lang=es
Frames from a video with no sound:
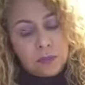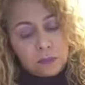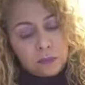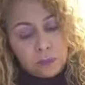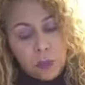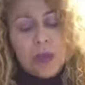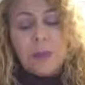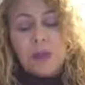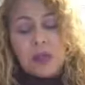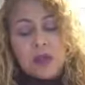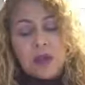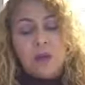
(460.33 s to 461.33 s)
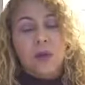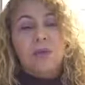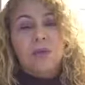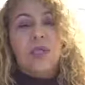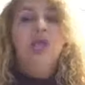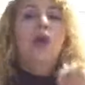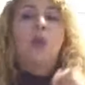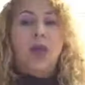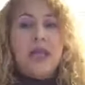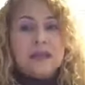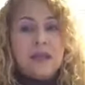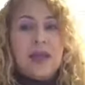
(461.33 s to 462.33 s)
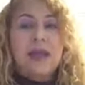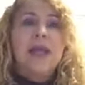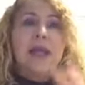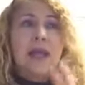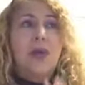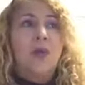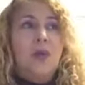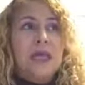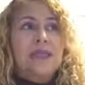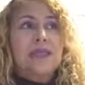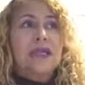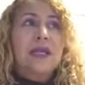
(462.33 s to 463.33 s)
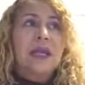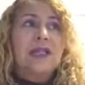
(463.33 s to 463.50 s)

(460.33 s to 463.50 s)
vuelvo y digo, y lo voy a hacer y lo voy a hacer.